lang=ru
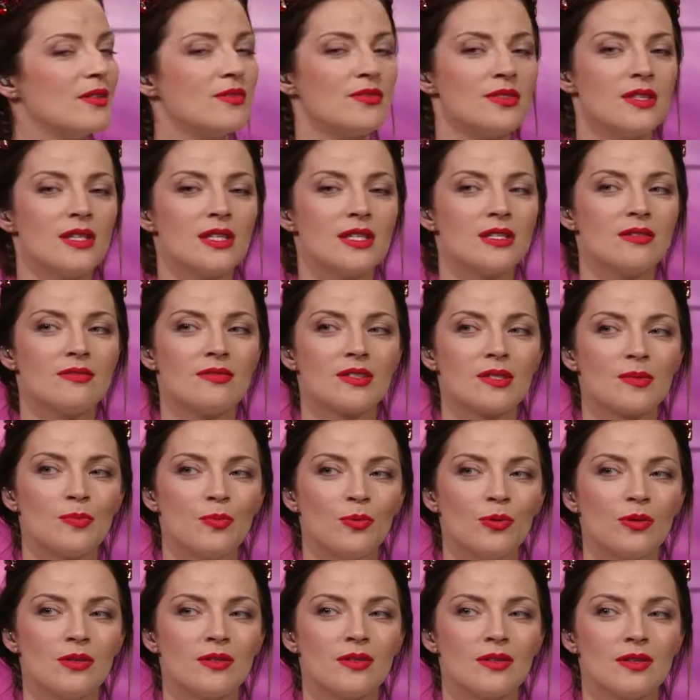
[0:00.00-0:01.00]
в детстве
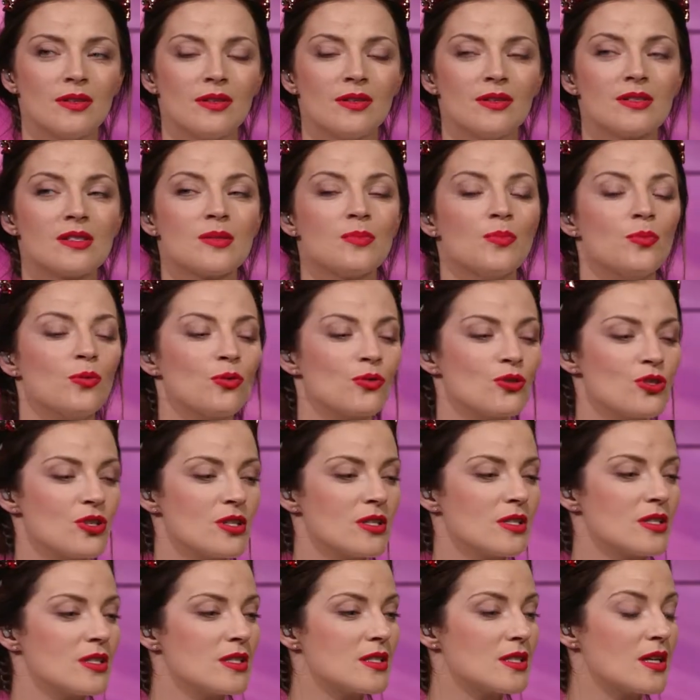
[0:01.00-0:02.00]

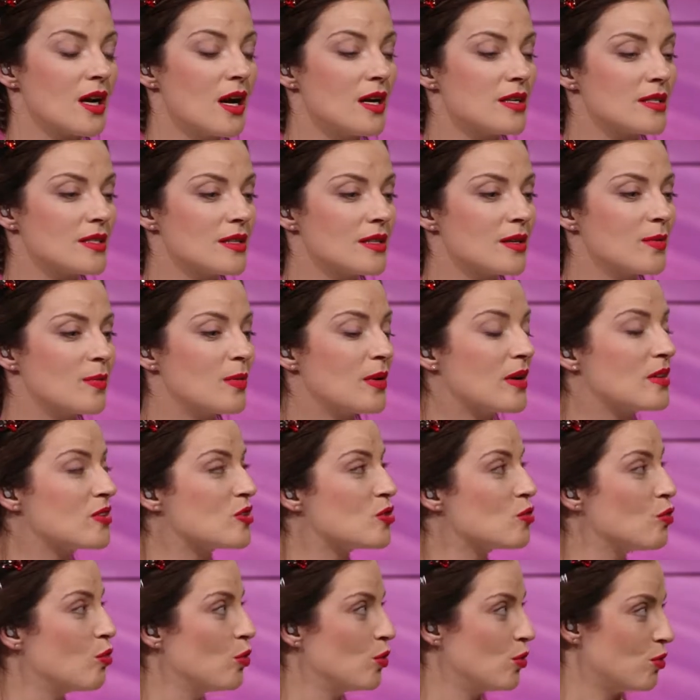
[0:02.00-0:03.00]
испорчены сказкой про
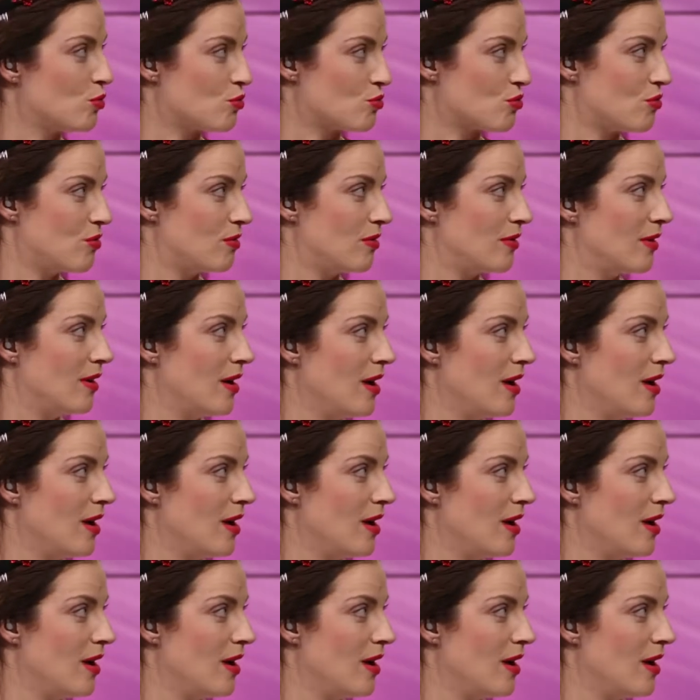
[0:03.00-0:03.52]
Золушку.